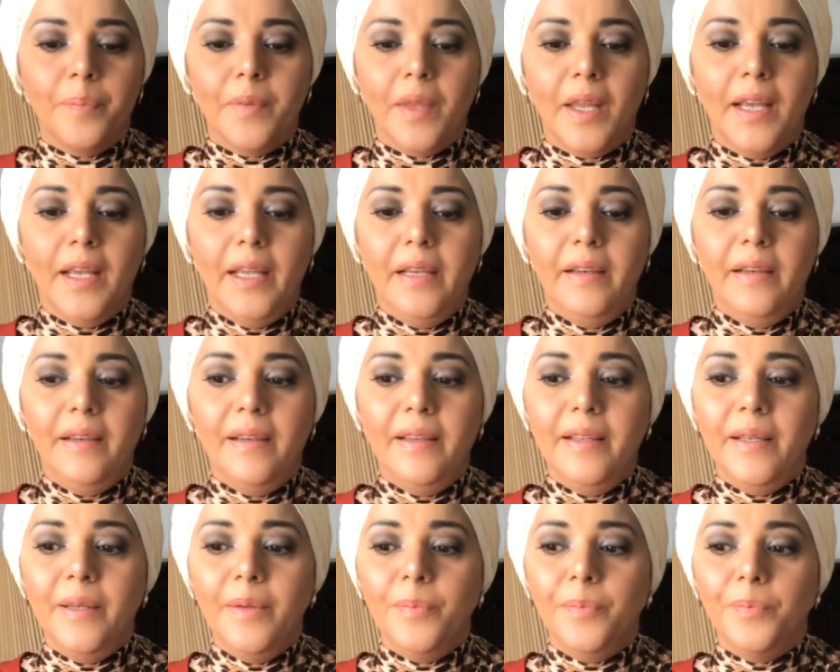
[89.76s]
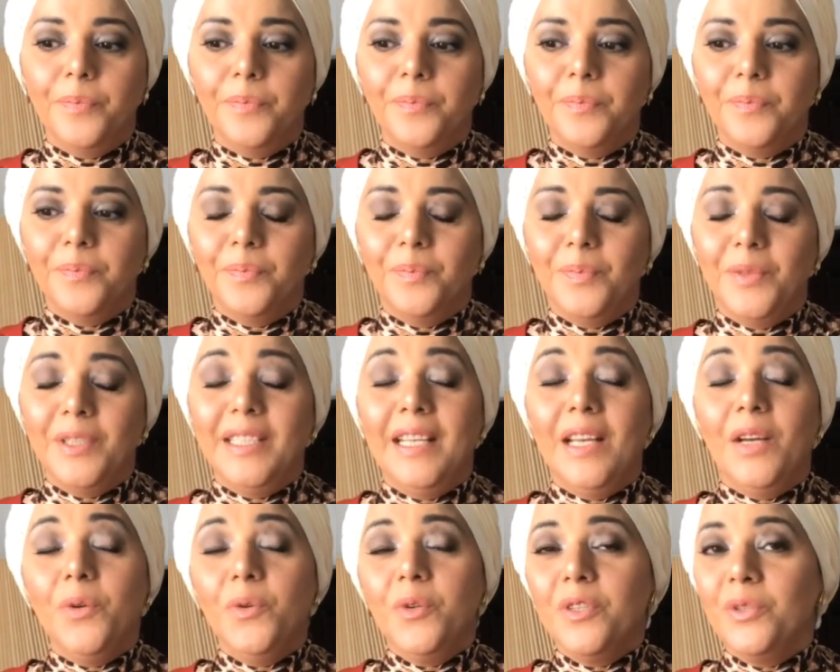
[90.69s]
اللي
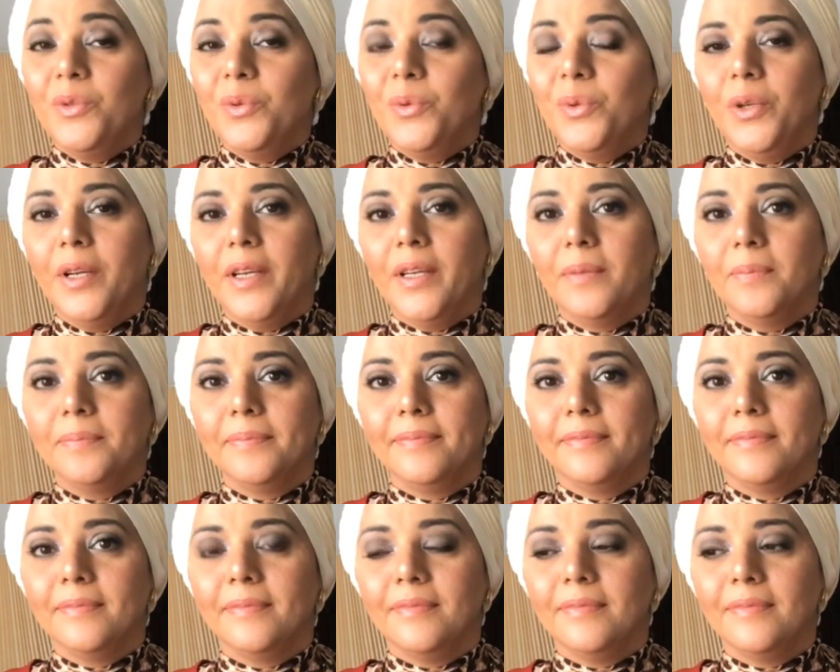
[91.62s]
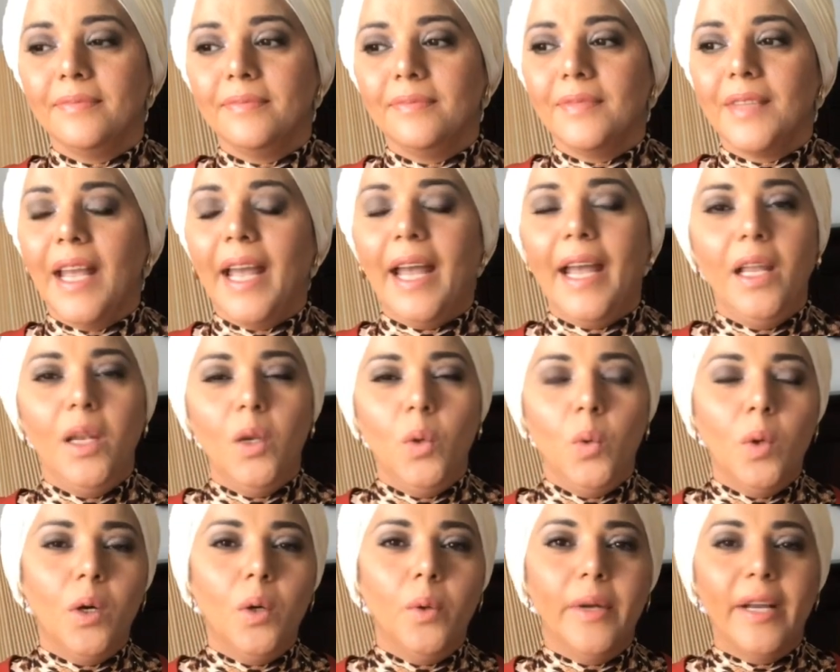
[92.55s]
متجوز زوجة
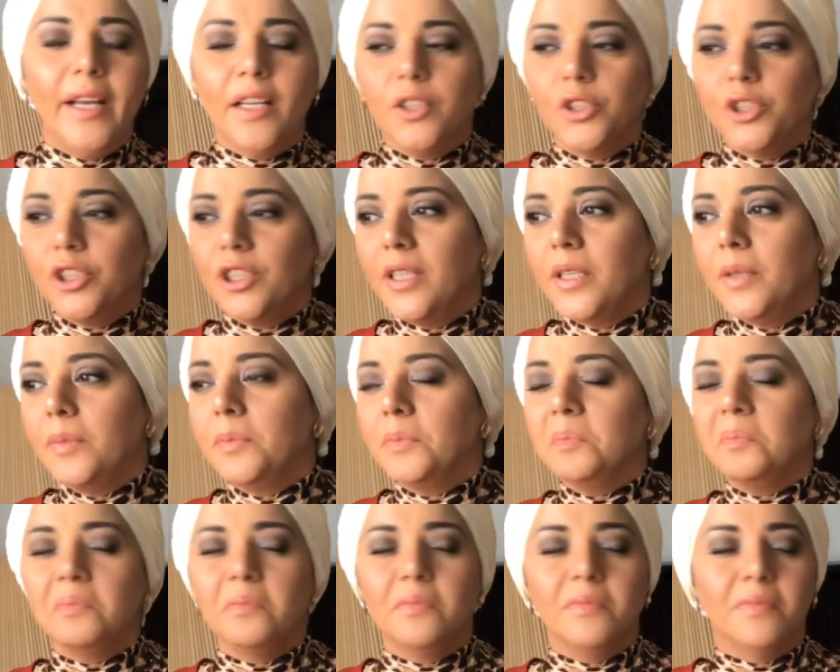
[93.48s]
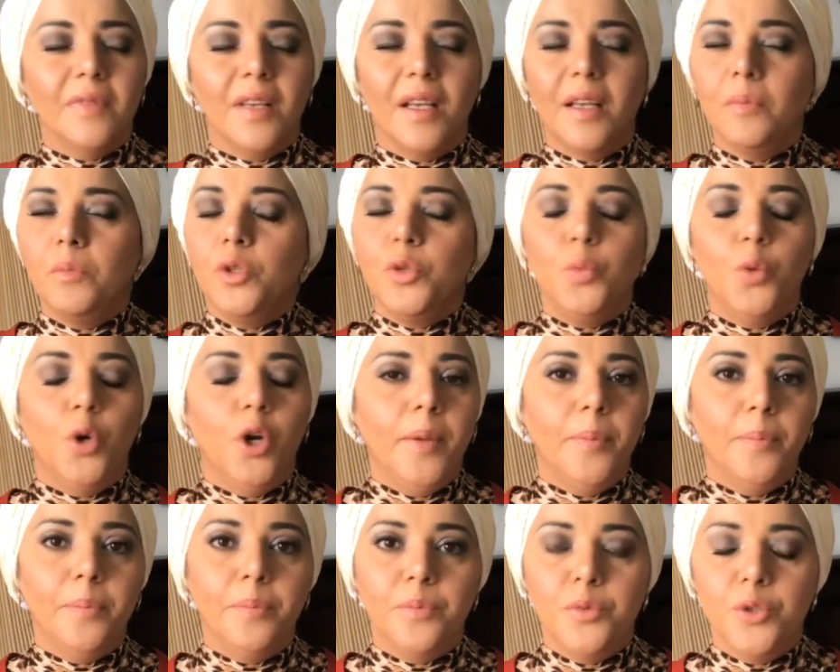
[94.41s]
حلوة وحشة مش
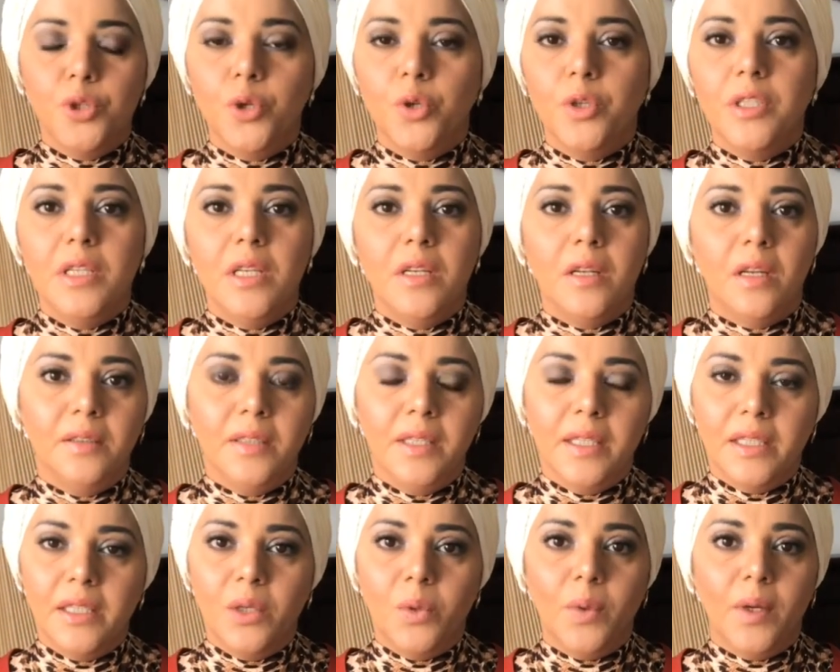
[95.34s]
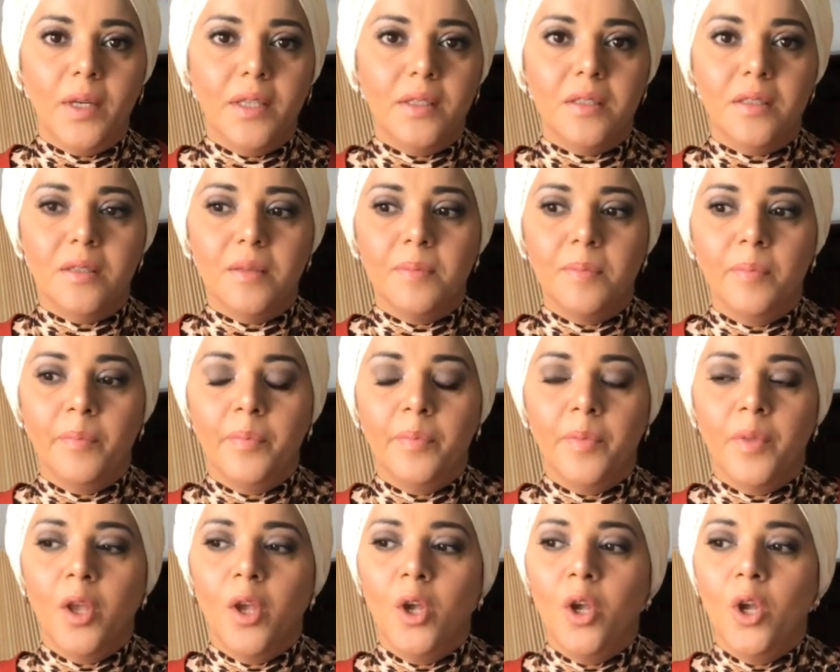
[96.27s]
مهم مش هو دي القضية دلوقتي
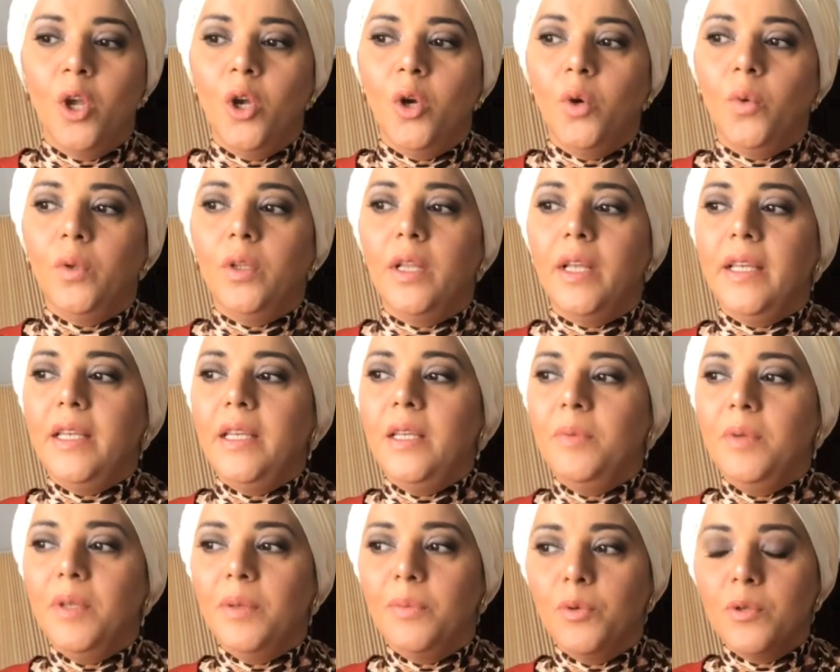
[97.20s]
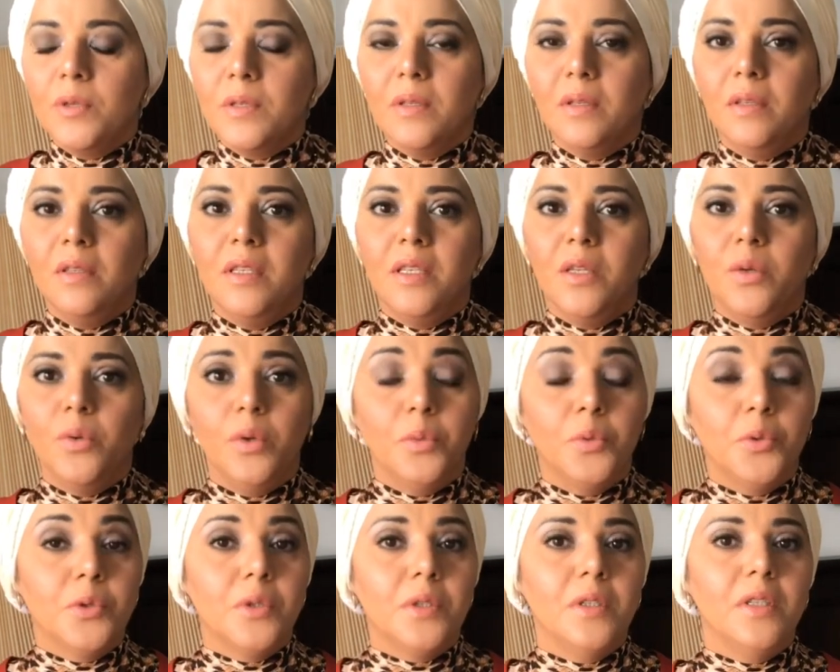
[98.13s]
وتلاقيه بيبص لدي
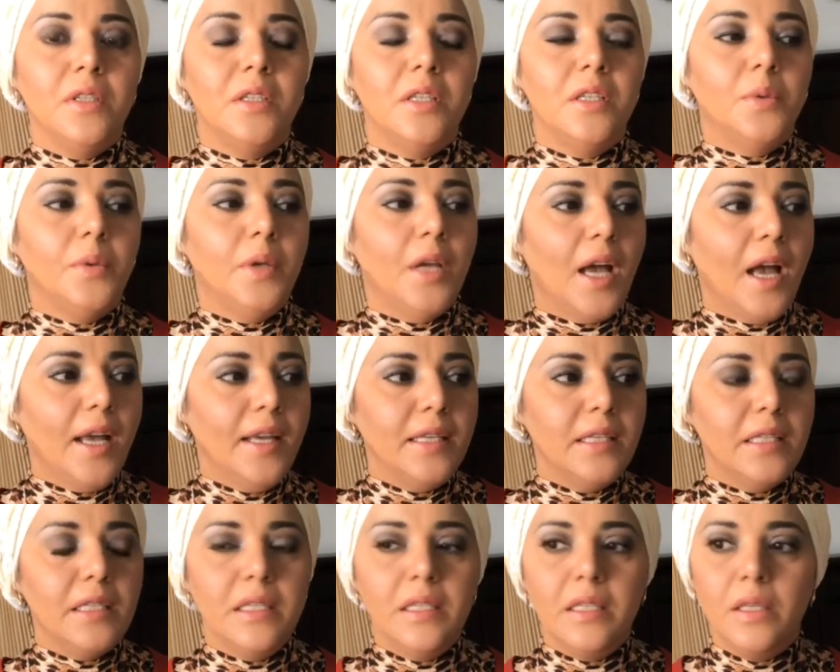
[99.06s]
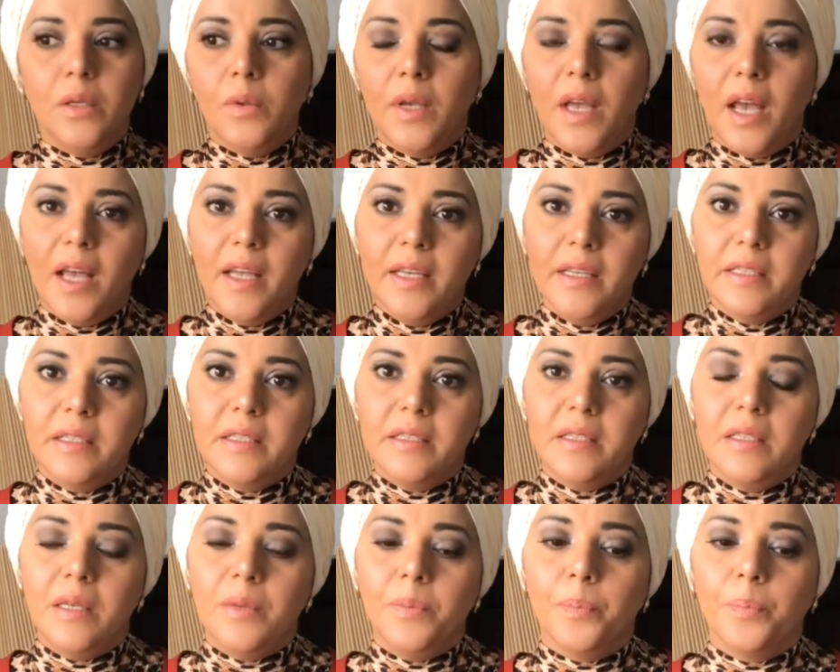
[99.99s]
ويبص لدي ويعاكس دي ويعاكس دي